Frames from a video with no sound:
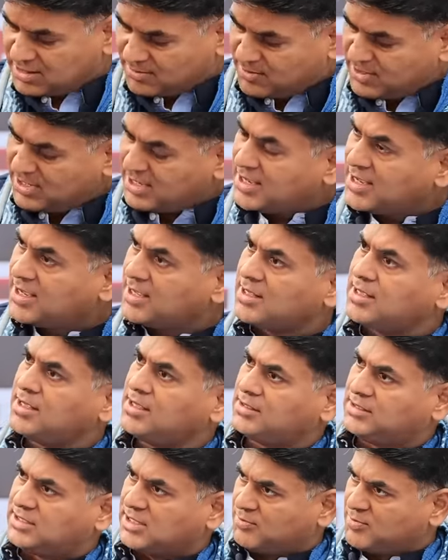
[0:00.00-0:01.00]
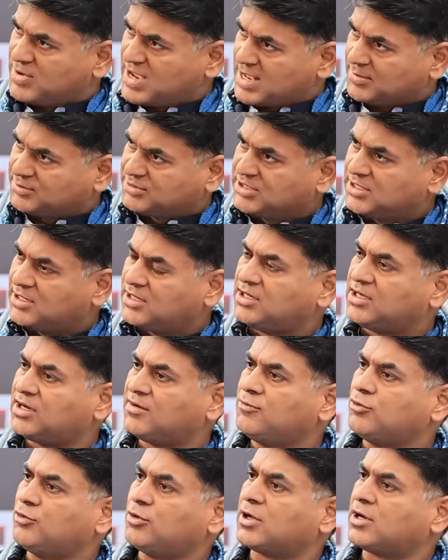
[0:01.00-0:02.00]
ये भी है कि जब मैं आपसे ये
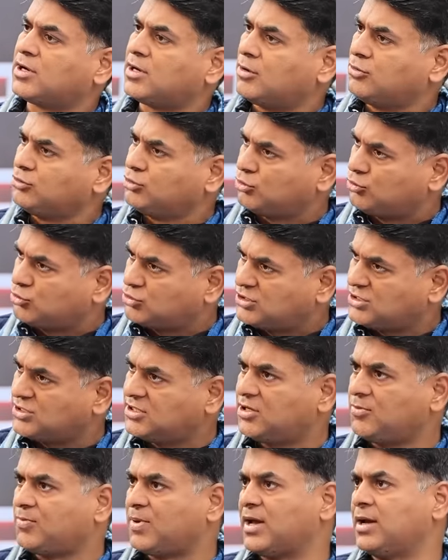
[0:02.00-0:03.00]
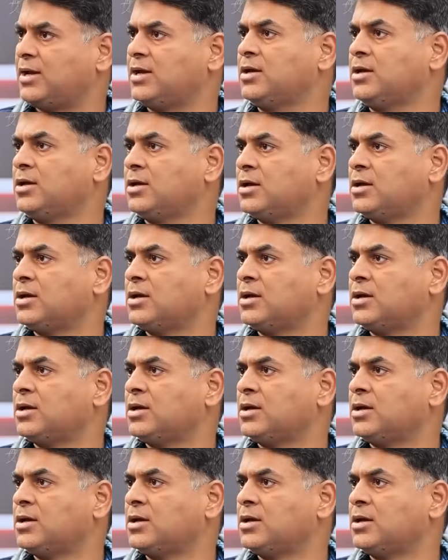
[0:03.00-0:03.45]
इंटरव्यू कर रहा हूँ तो कुछ ही दिन पहले